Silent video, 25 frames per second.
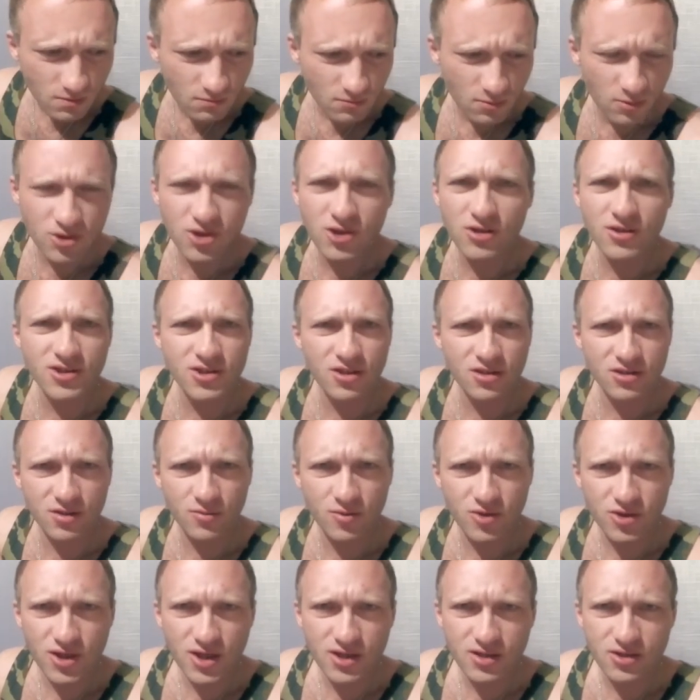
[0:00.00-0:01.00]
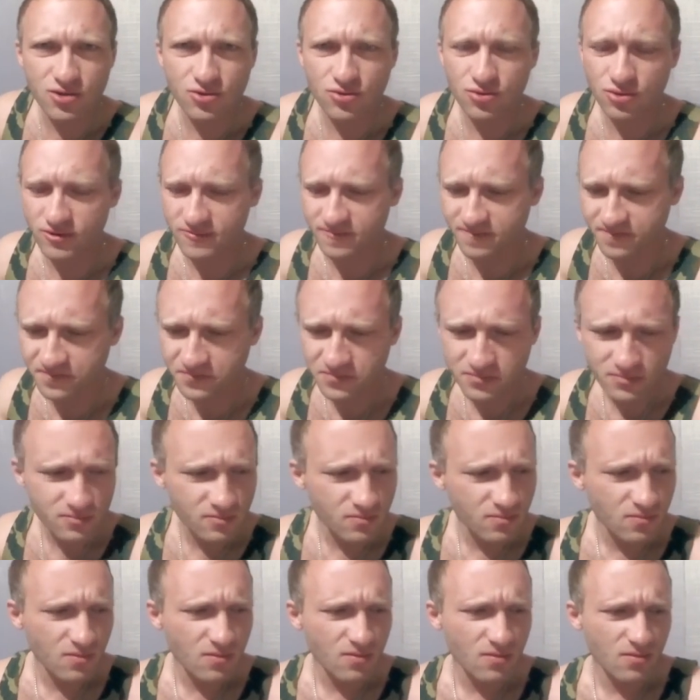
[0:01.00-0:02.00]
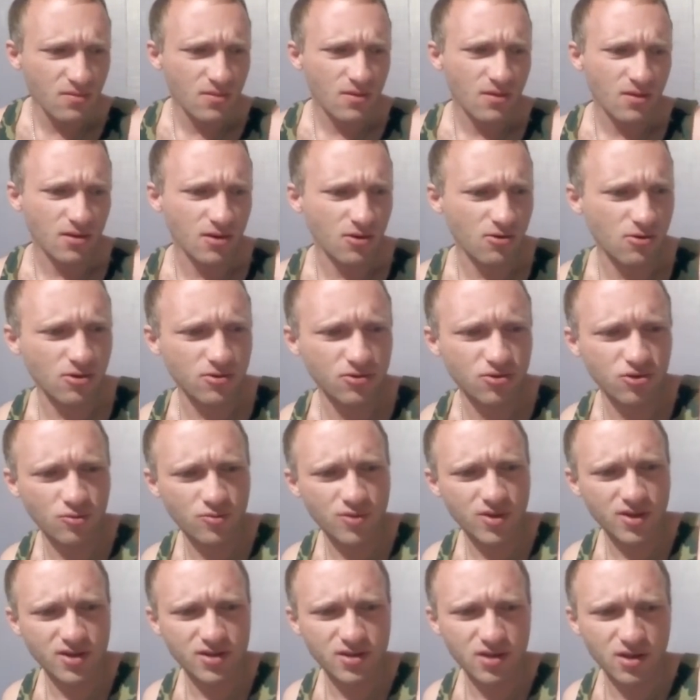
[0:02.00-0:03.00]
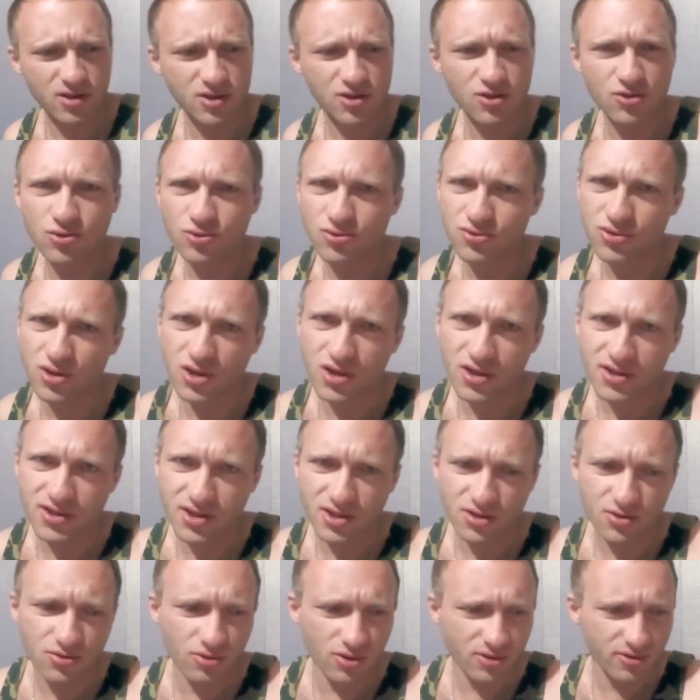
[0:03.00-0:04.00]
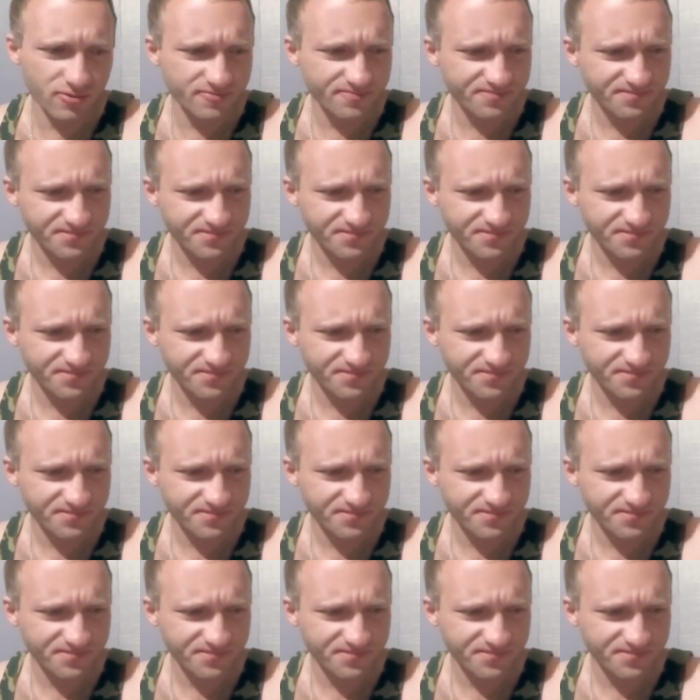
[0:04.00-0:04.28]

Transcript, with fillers: Вообще начал замечать, что какой-то у меня стал скудный лексикон.